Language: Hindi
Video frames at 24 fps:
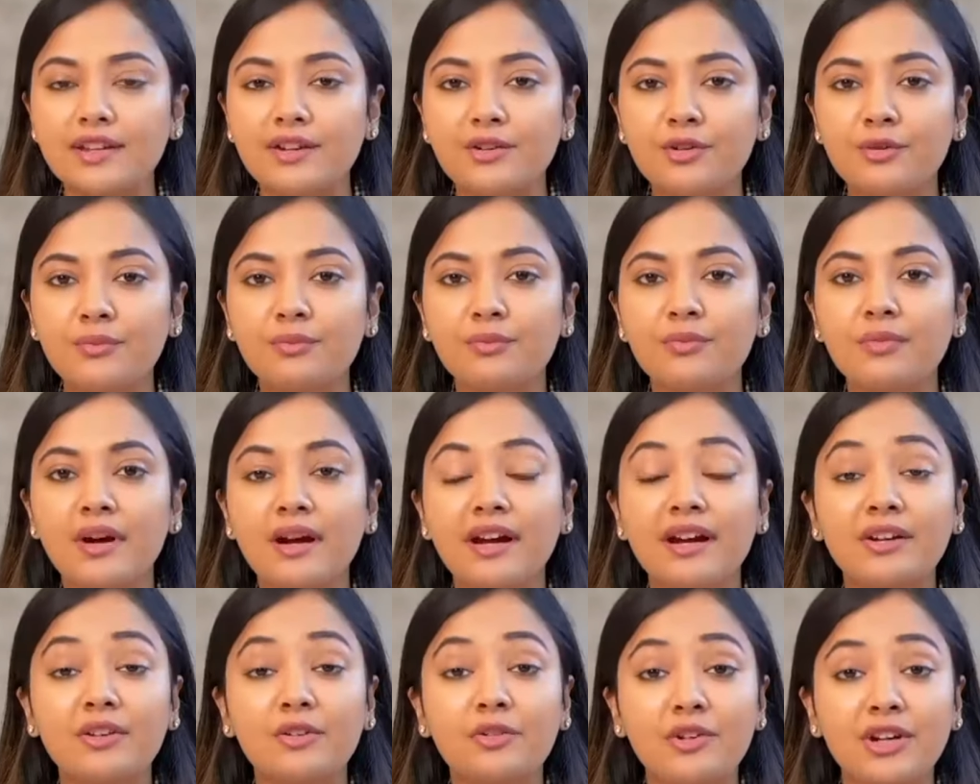सीरम
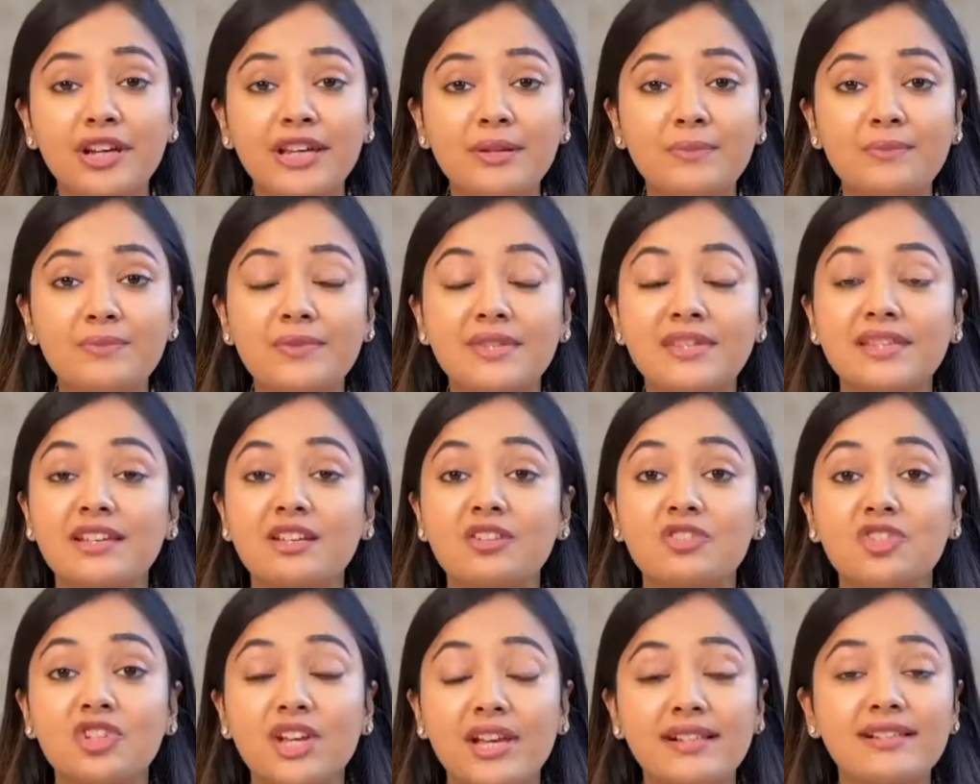क्रीम्स
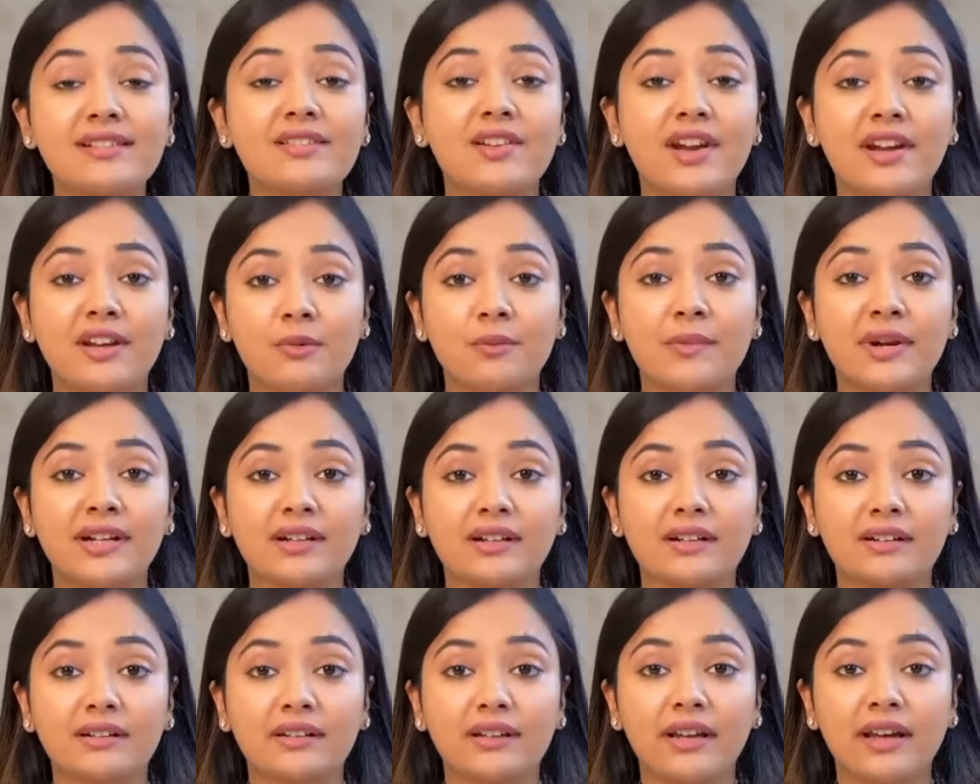जेल्स
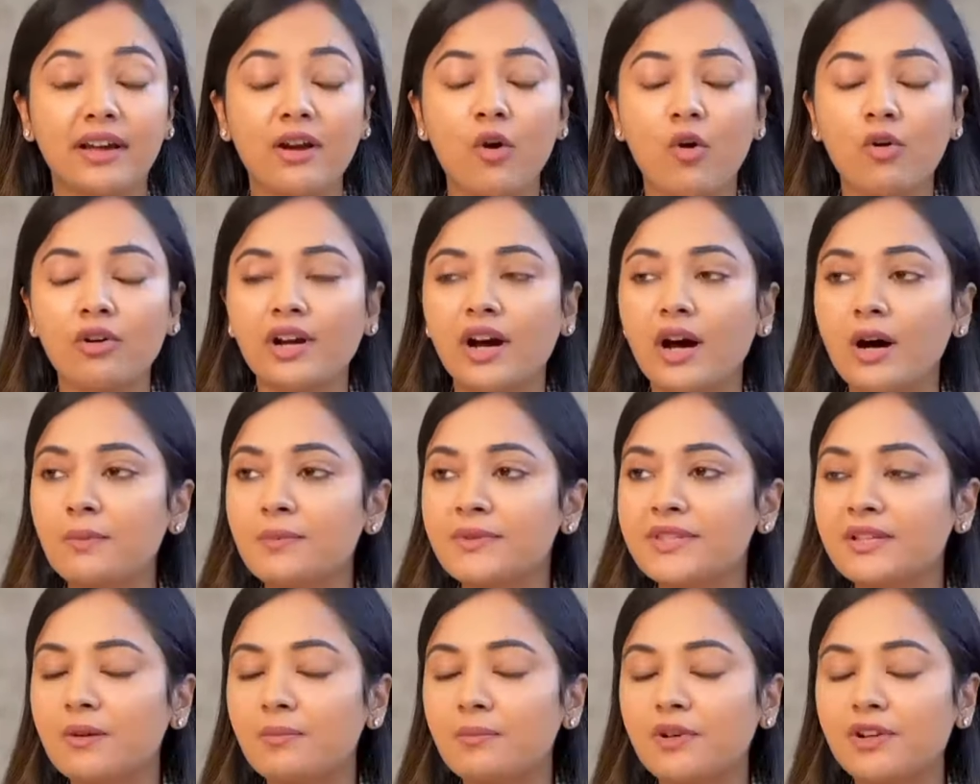रेकमेंड करते हैं और हम
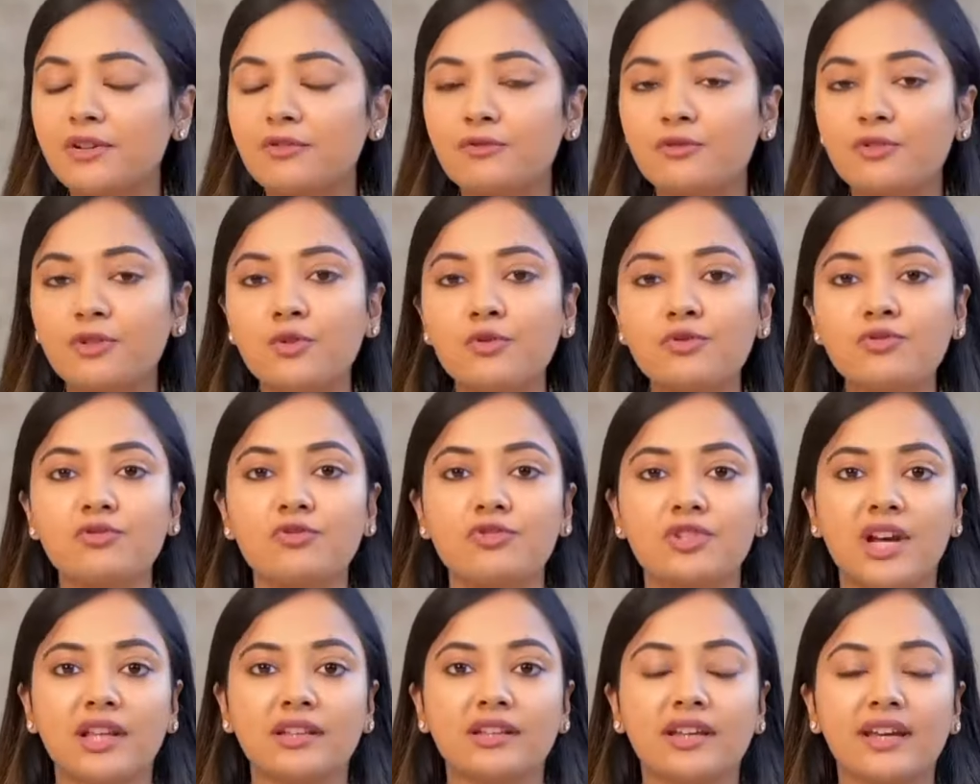सब कंफ्यूज
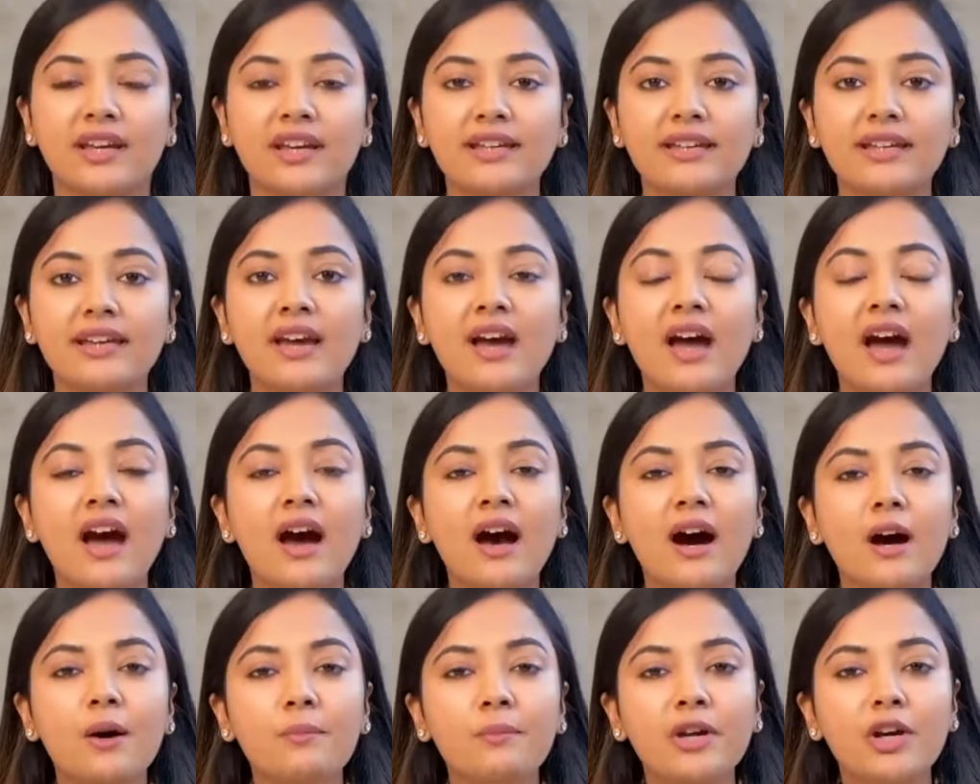हो जाते हैं कि
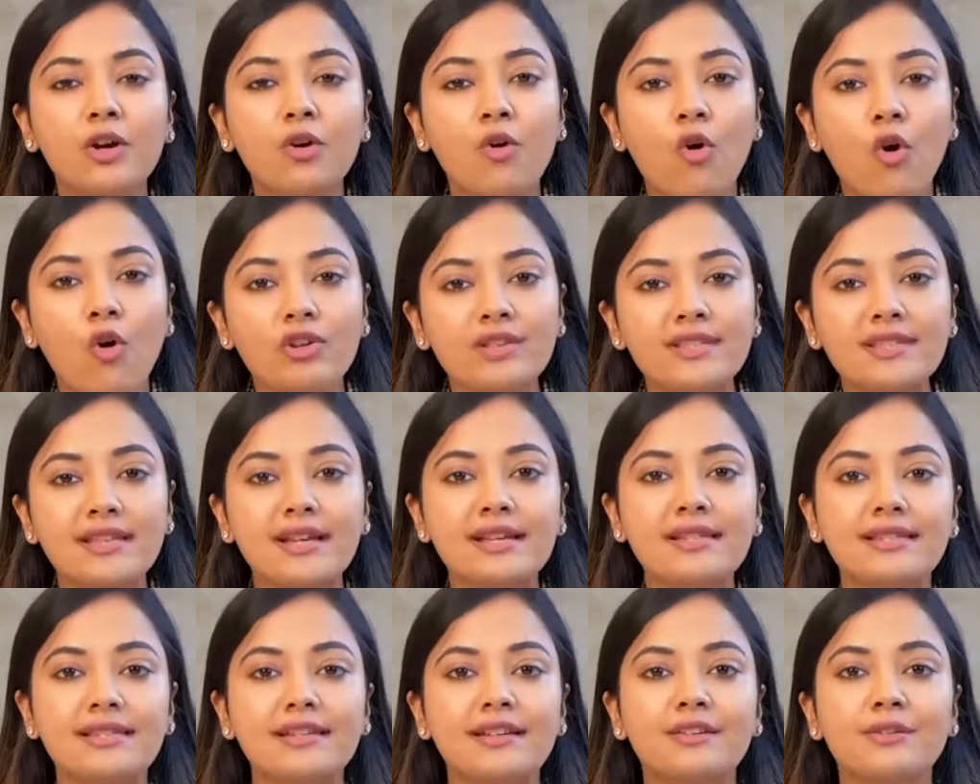हमें कौन
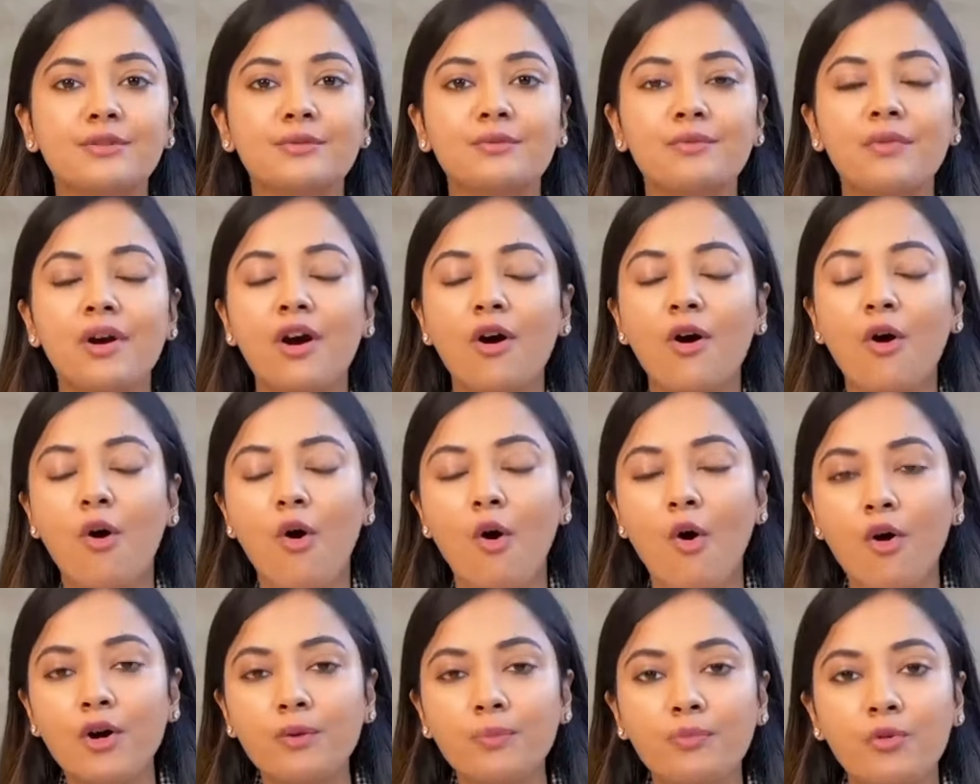सा सीरम
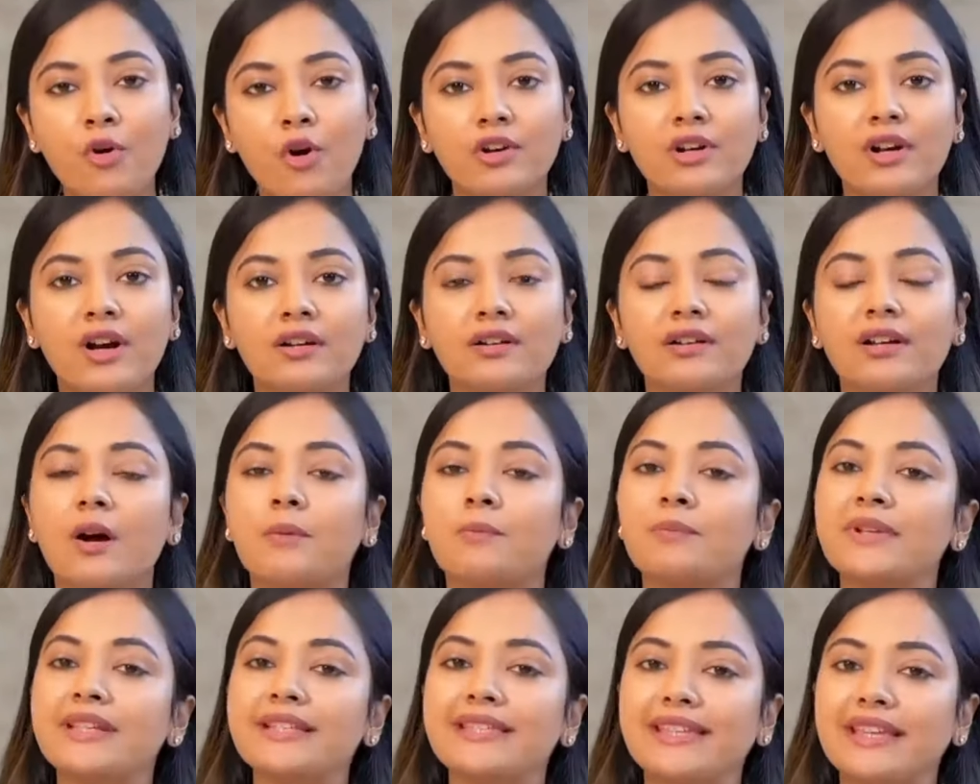और प्रोडक्ट
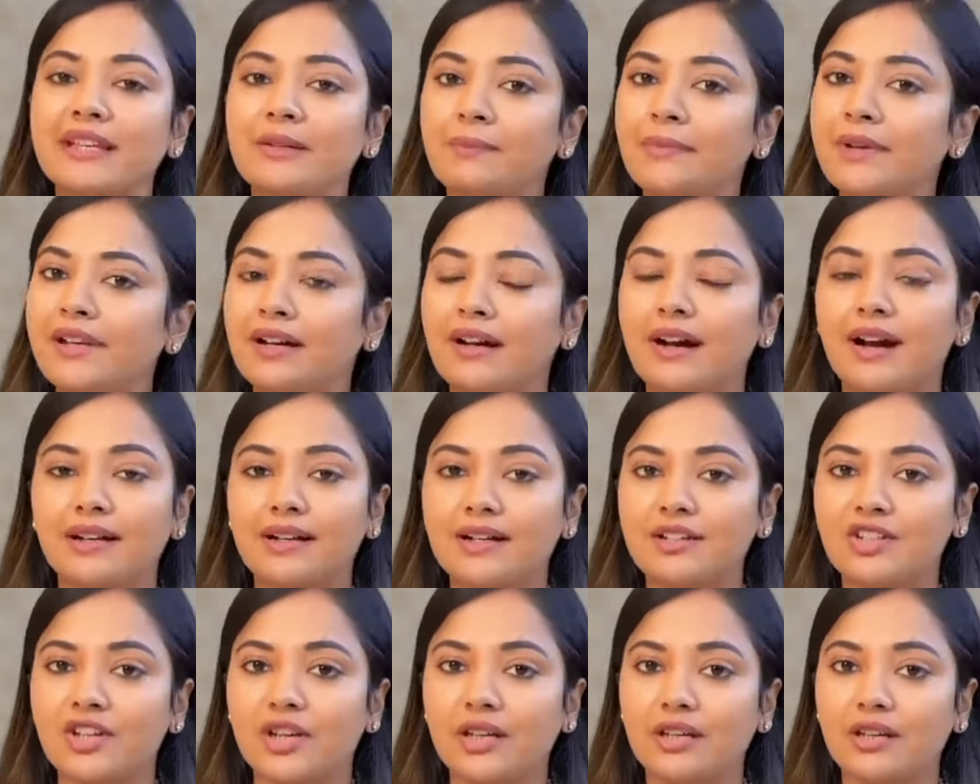अपनी स्किन पे
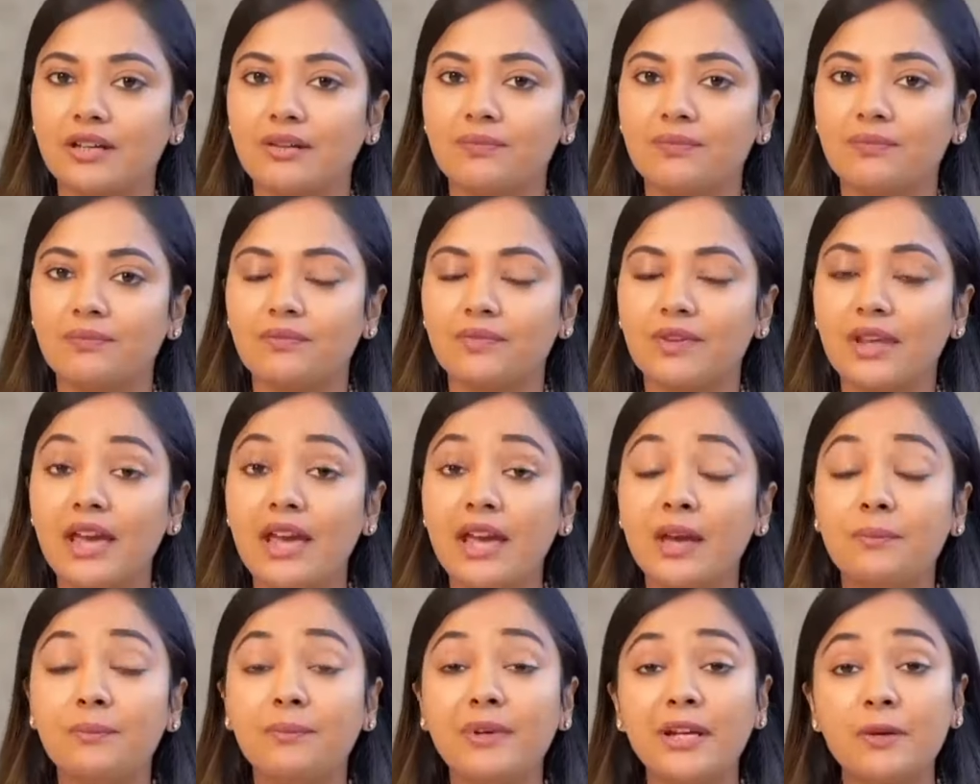लगाना चाहिए
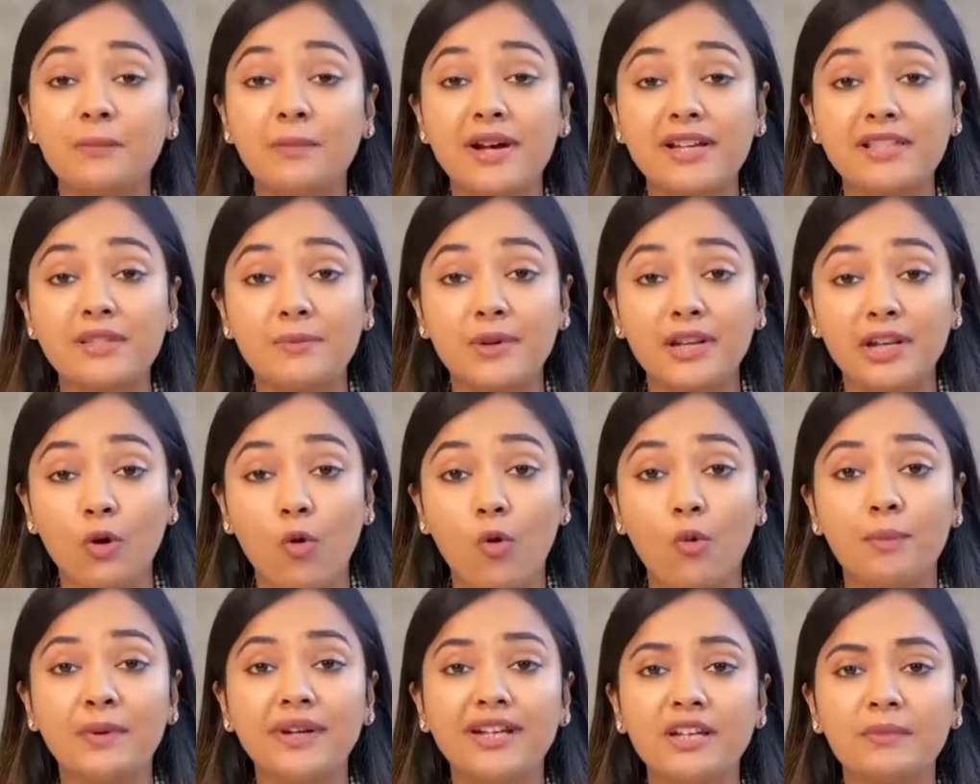मेरे पास मेरी
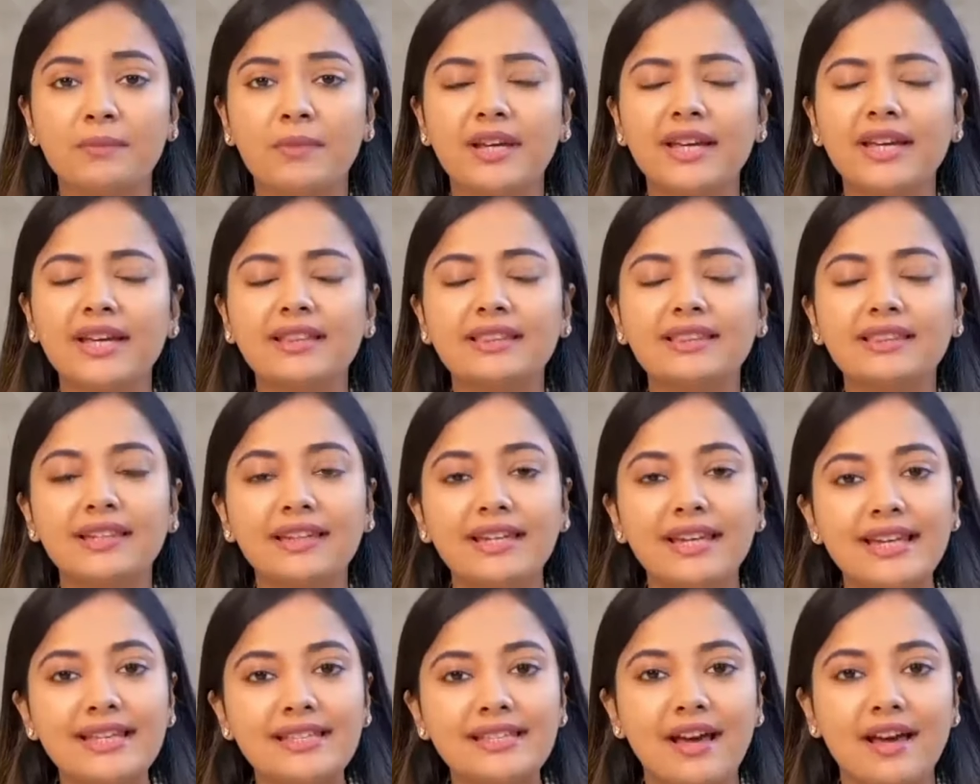ओ में इतने